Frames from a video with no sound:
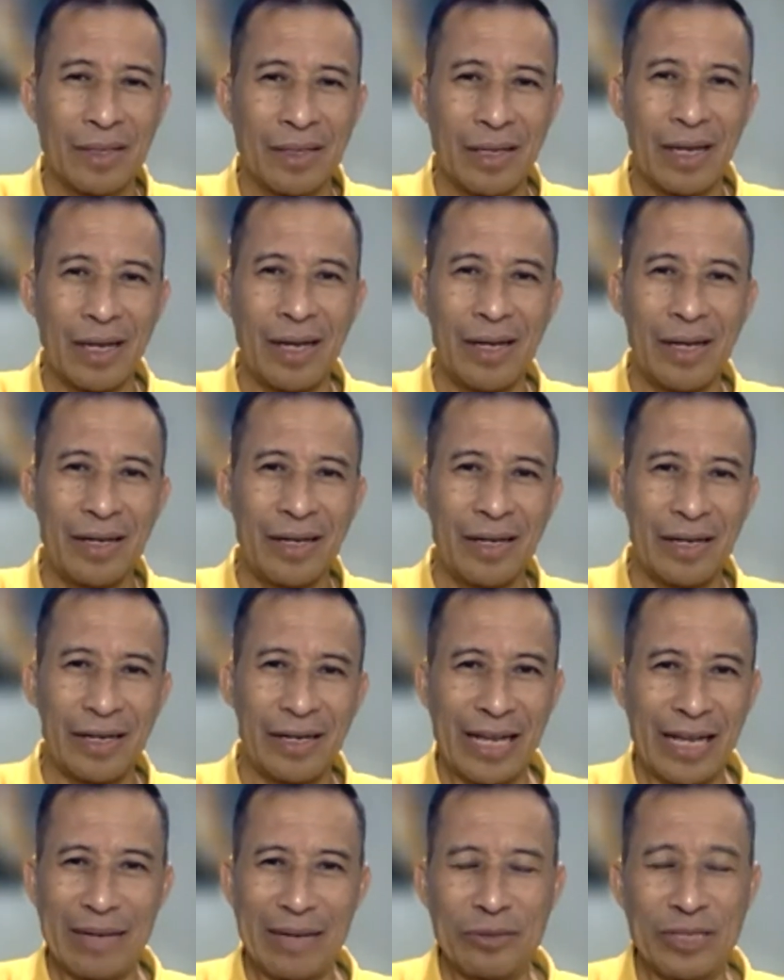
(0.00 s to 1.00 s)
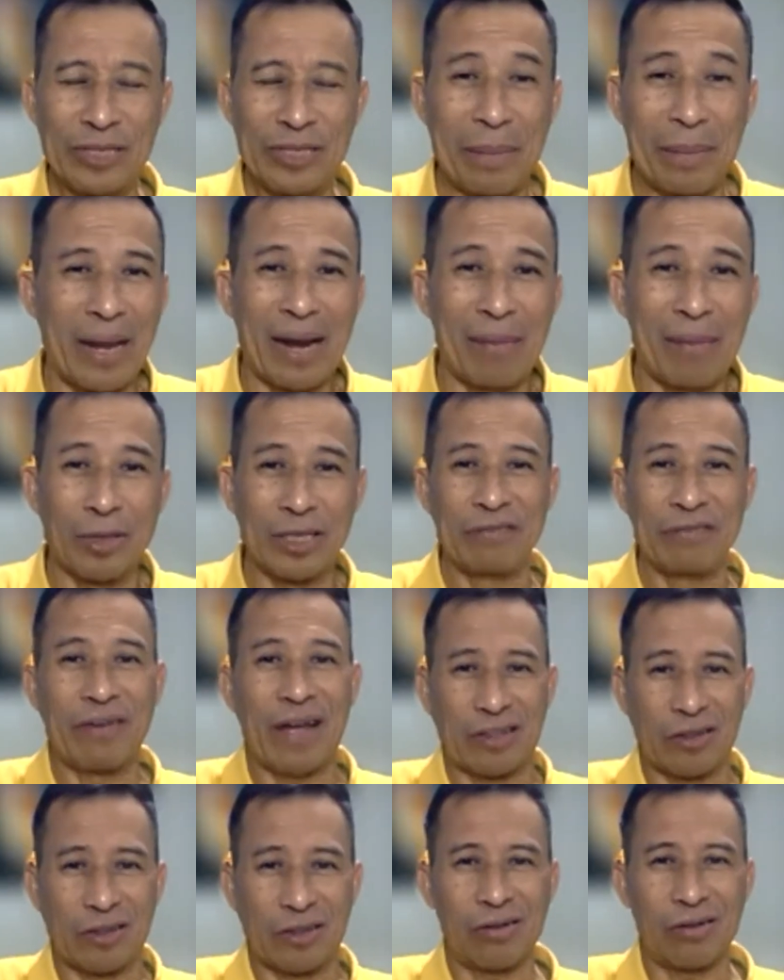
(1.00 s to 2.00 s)
ya ini ilmunya para
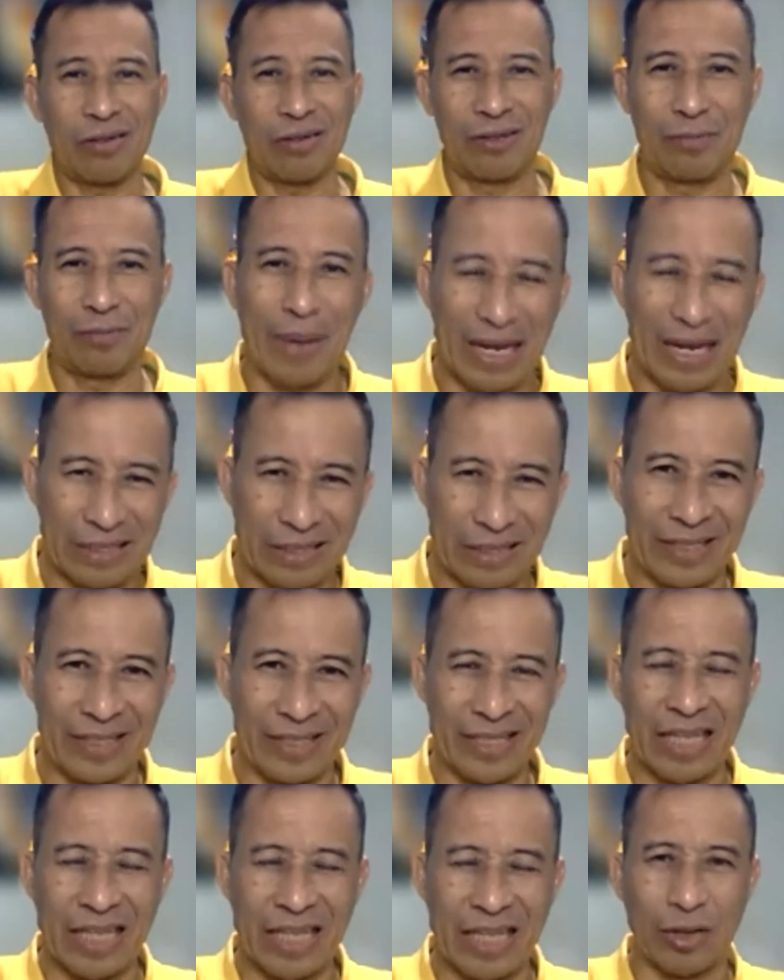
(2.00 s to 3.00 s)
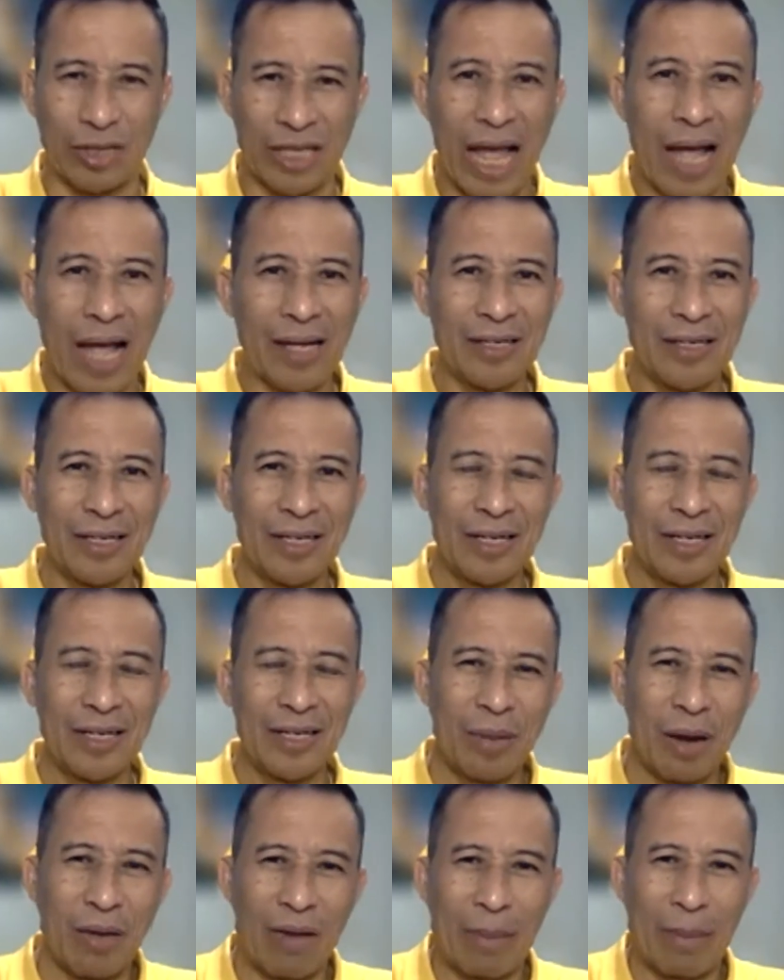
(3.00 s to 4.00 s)
motivator itu plastisitas otak
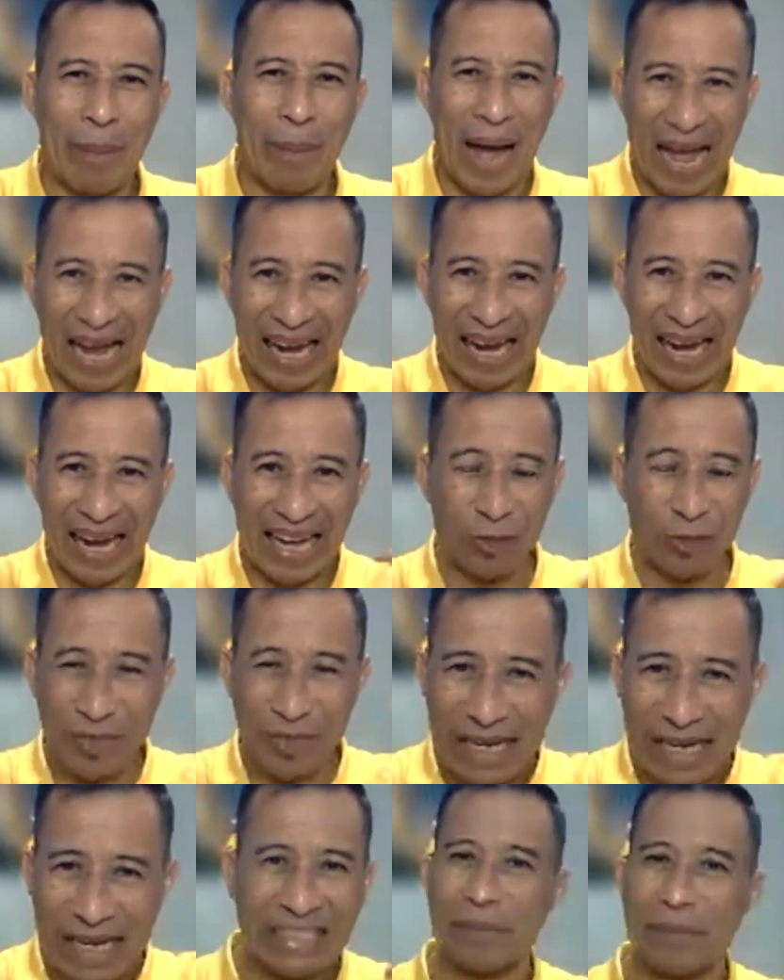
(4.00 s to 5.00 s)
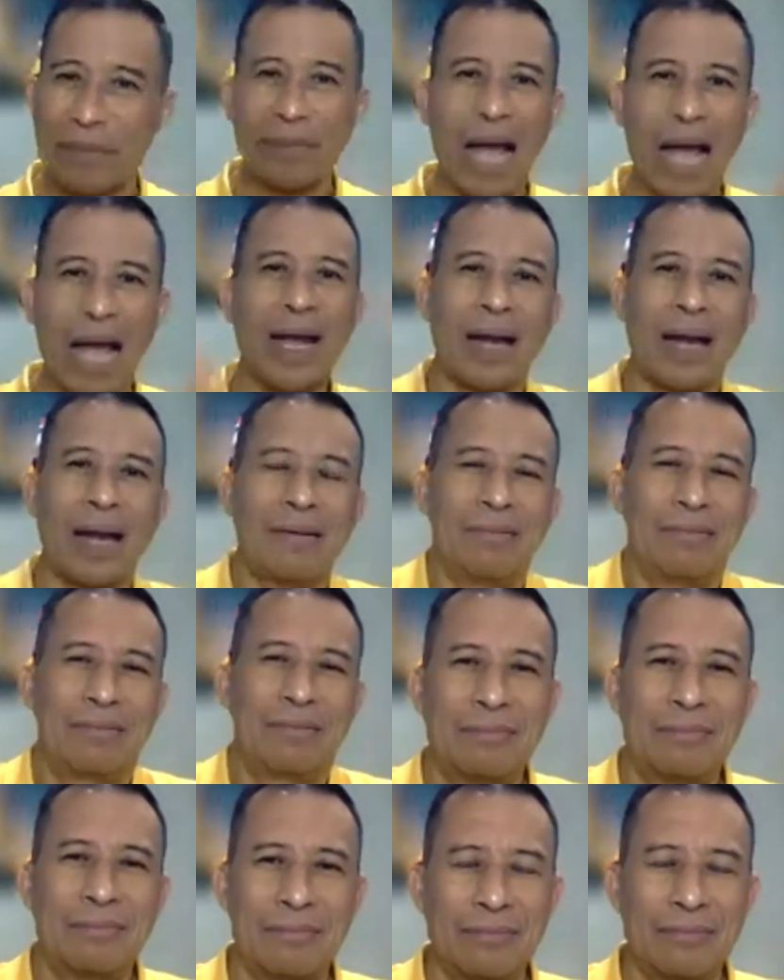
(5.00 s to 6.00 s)
bahwa bakat itu bisa diciptakan
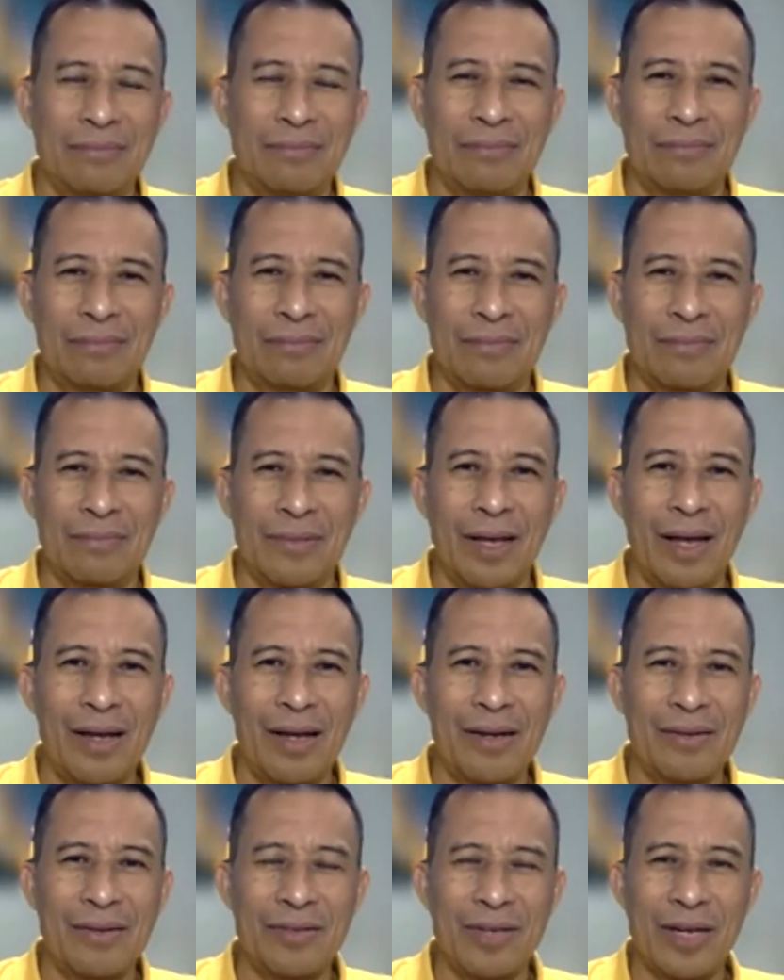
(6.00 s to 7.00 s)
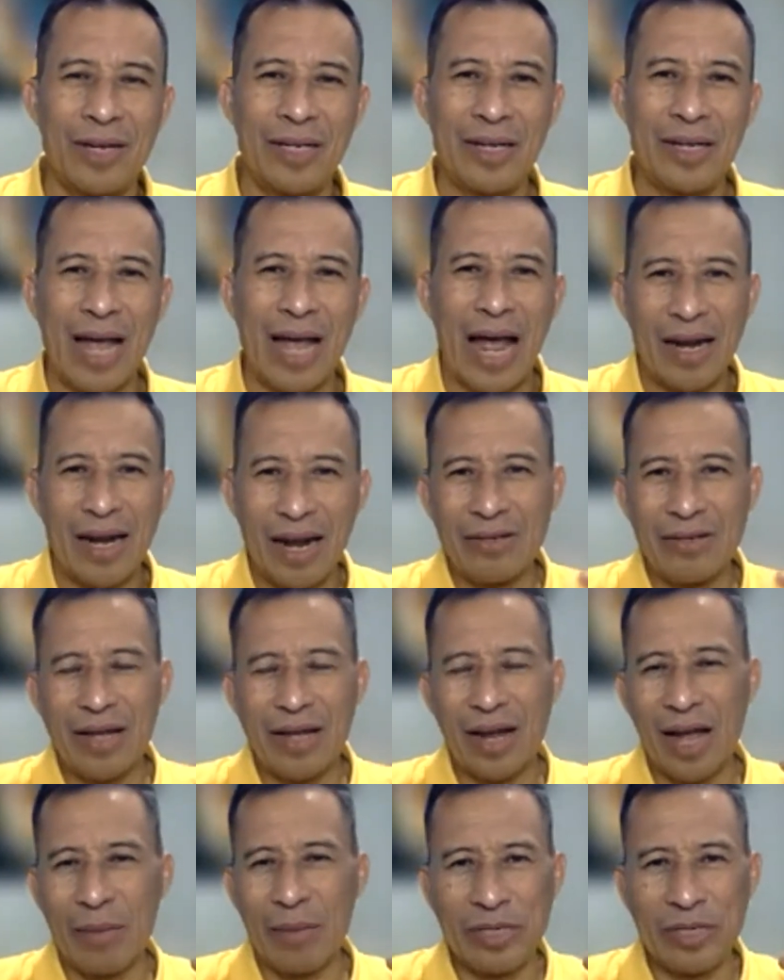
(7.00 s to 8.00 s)
ya jadi anak
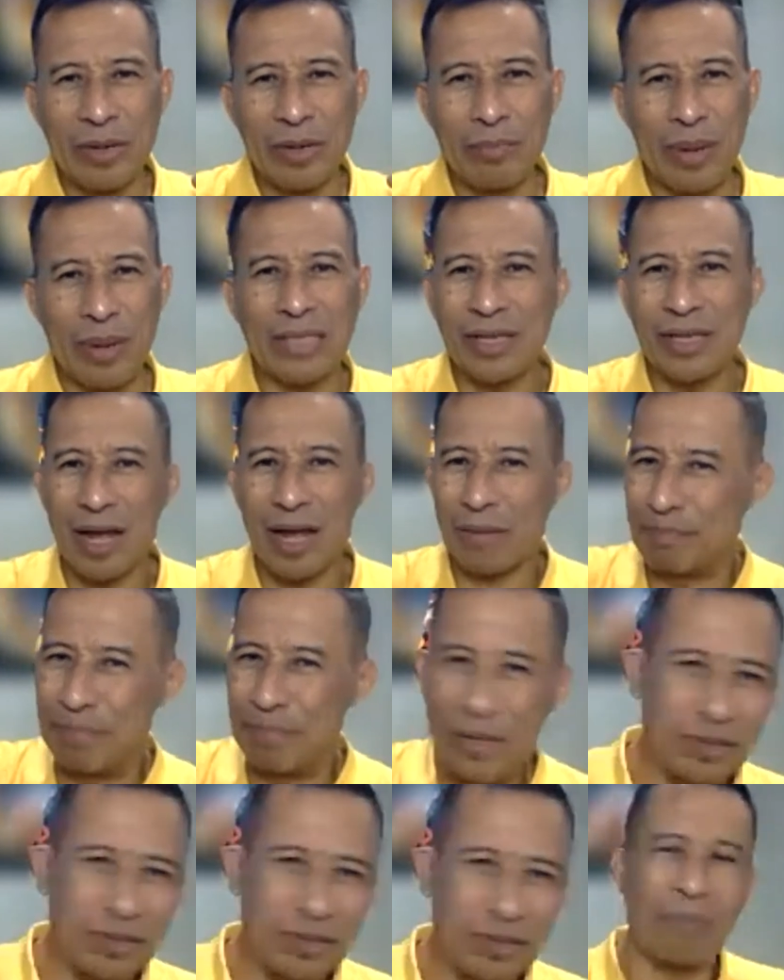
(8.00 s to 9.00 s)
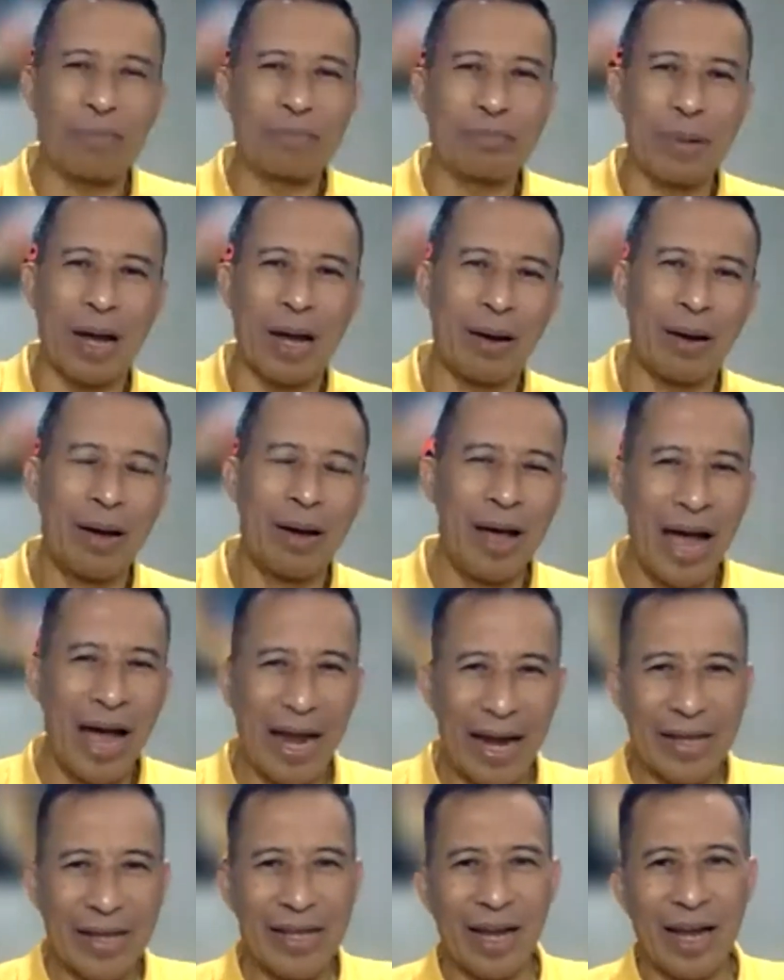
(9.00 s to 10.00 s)
yang nggak bisa baca bisa uh,
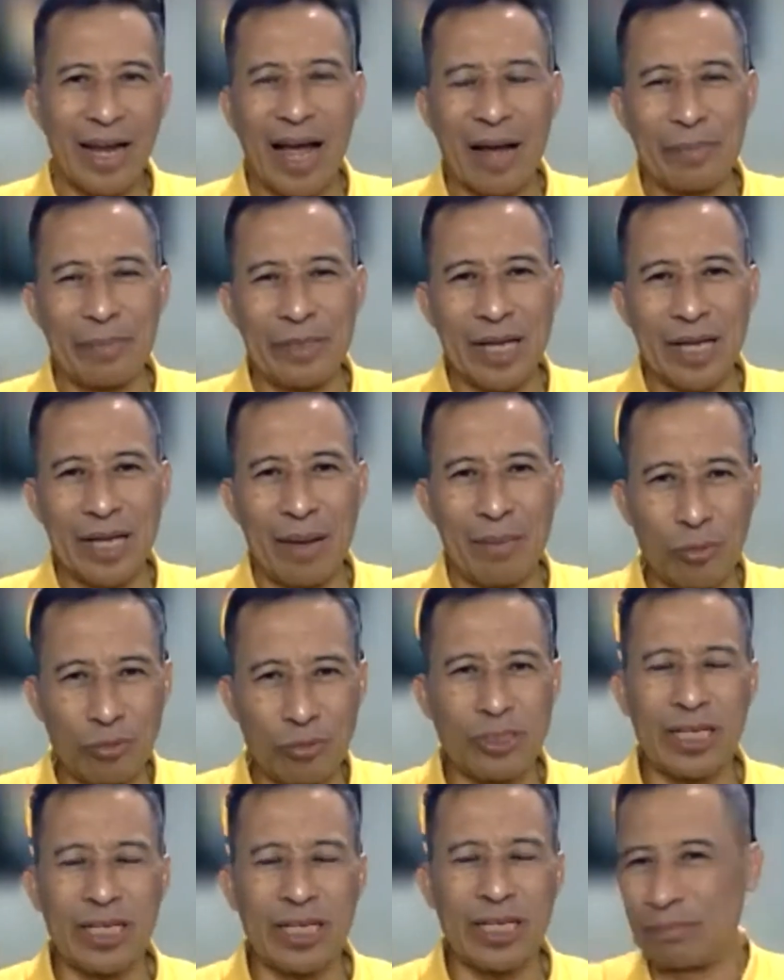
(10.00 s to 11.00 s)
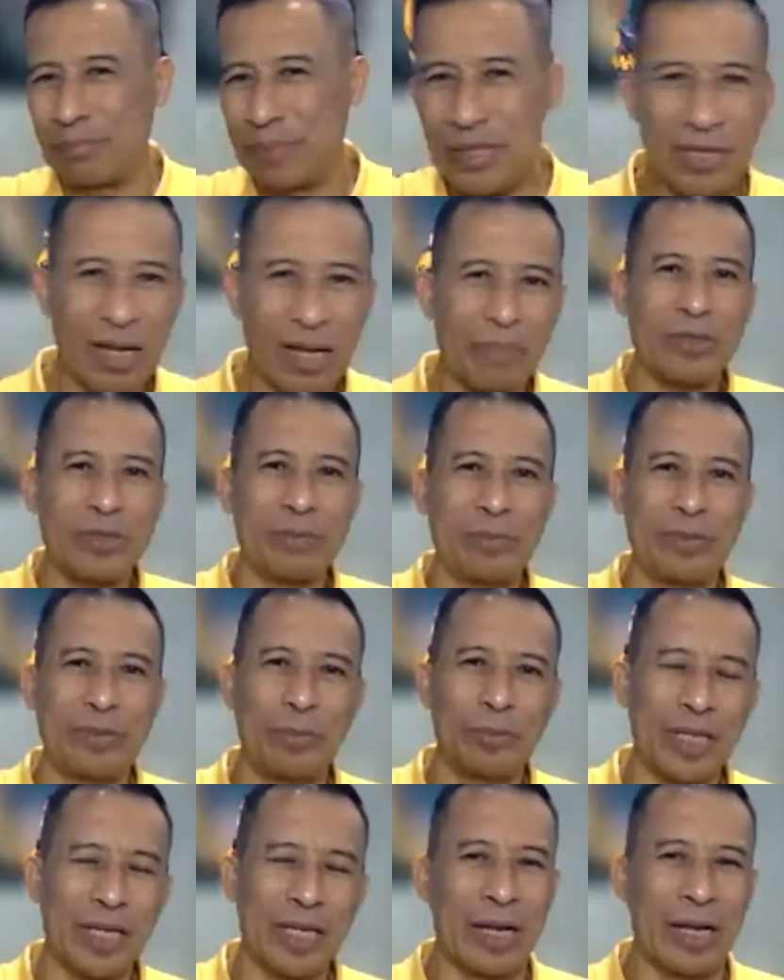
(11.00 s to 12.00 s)
anak yang nggak bisa musik bisa bisa, bisa
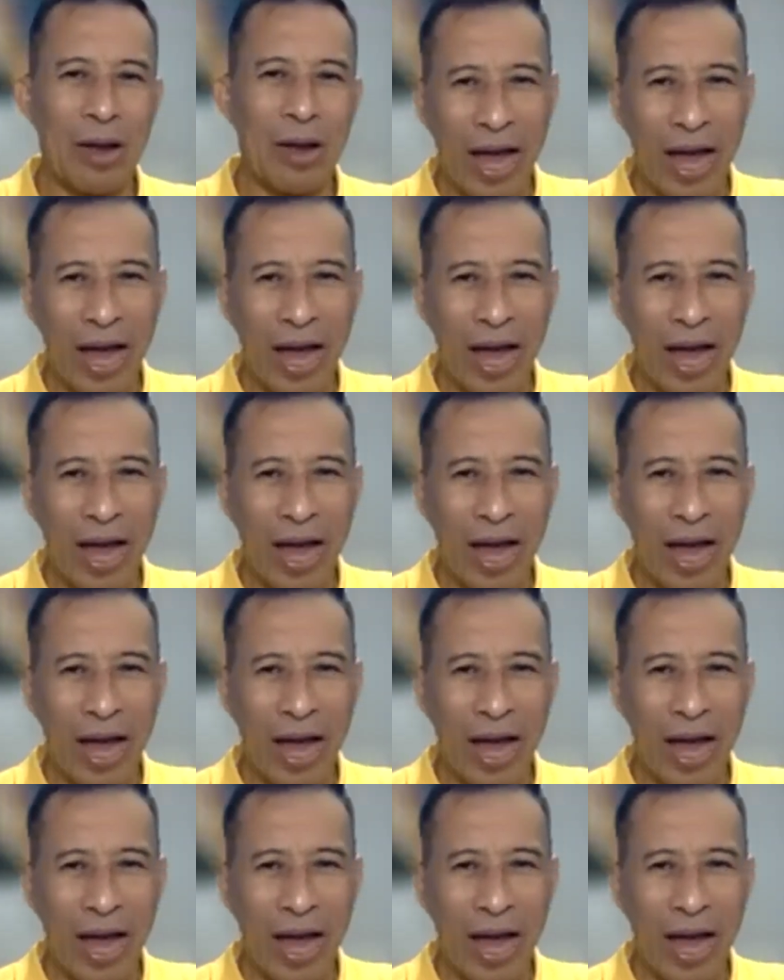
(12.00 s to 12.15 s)
musik